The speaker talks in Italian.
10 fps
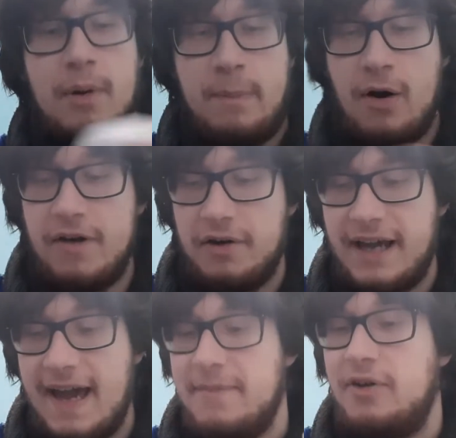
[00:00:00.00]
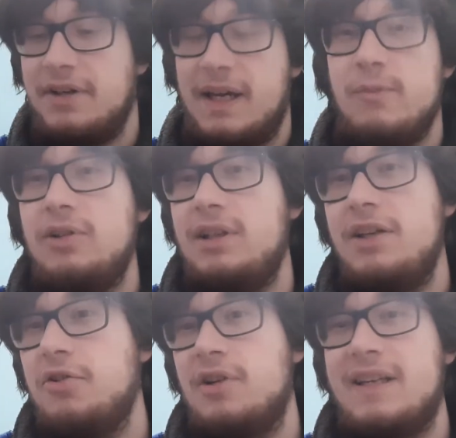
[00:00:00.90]
il povero Gamon, che molti
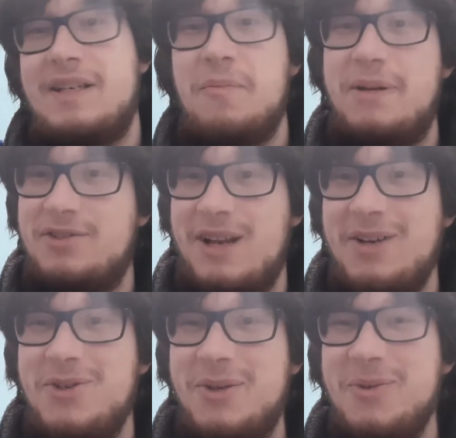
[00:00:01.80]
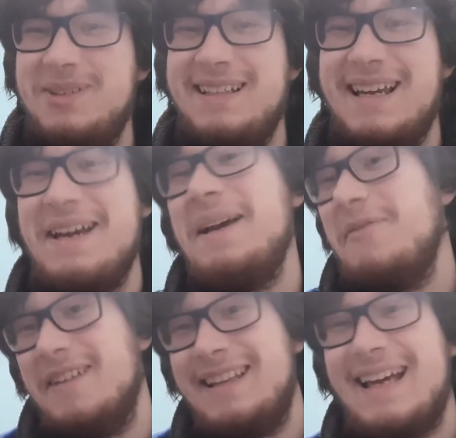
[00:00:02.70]
dicono che sia un personaggio inutile,
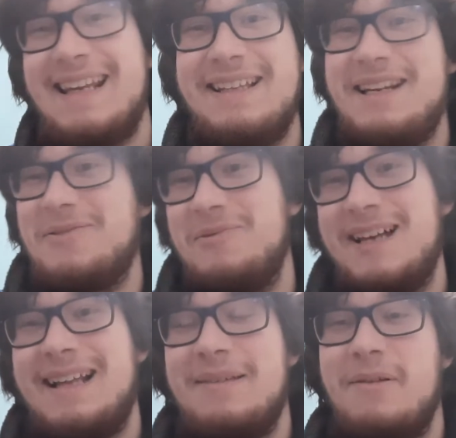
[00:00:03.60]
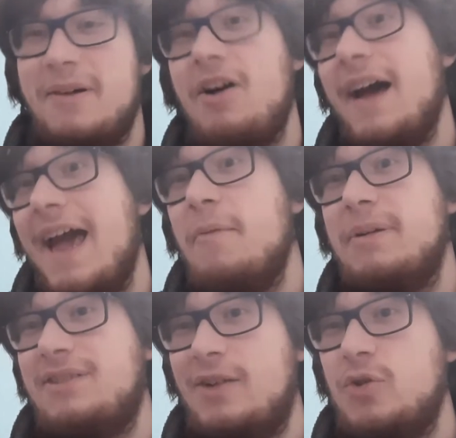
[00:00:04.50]
mi viene da ridere, scusatemi, però è un
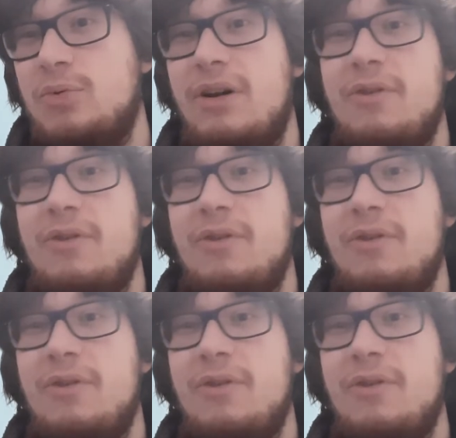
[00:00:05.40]
personaggio pure